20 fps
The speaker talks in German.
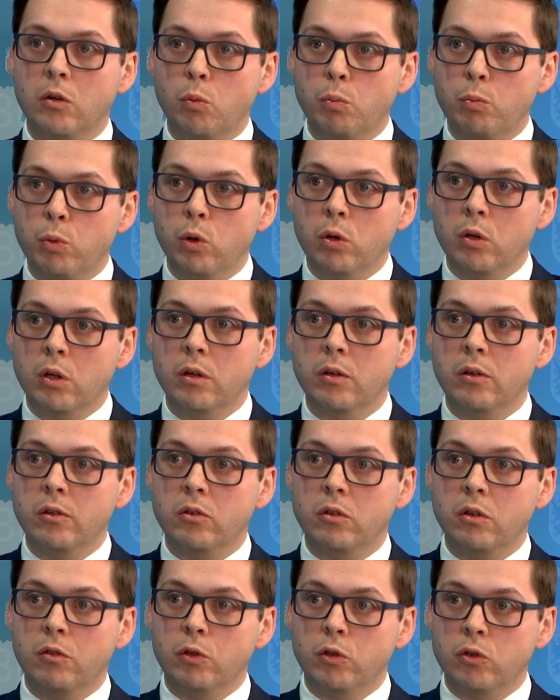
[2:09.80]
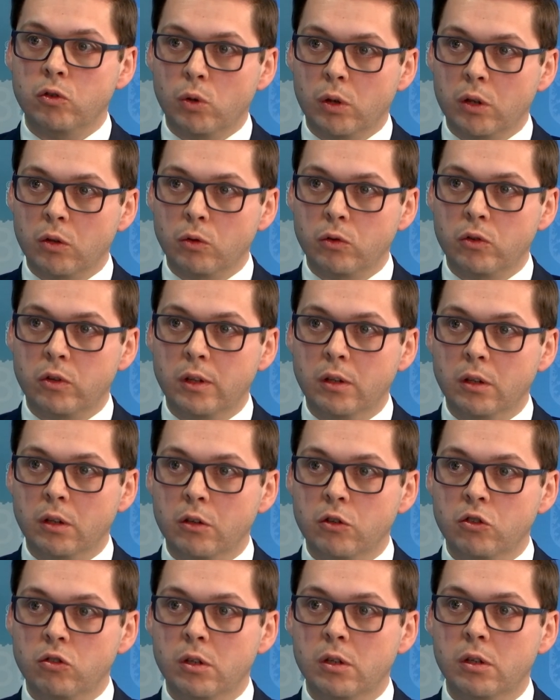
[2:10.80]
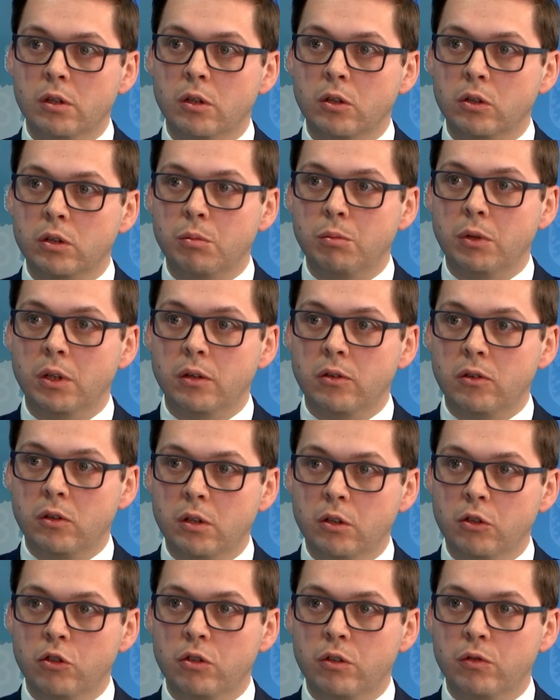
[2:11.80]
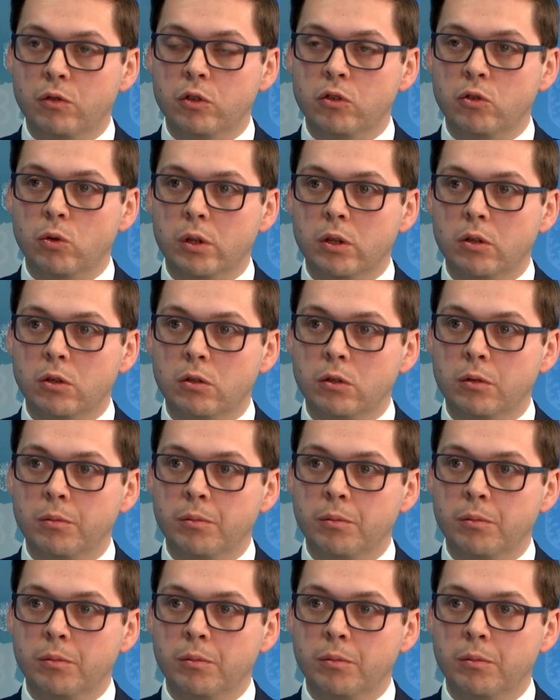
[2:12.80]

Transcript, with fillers: und Bürger ist die Versorgung sichergestellt, auch die medizinische Versorgung.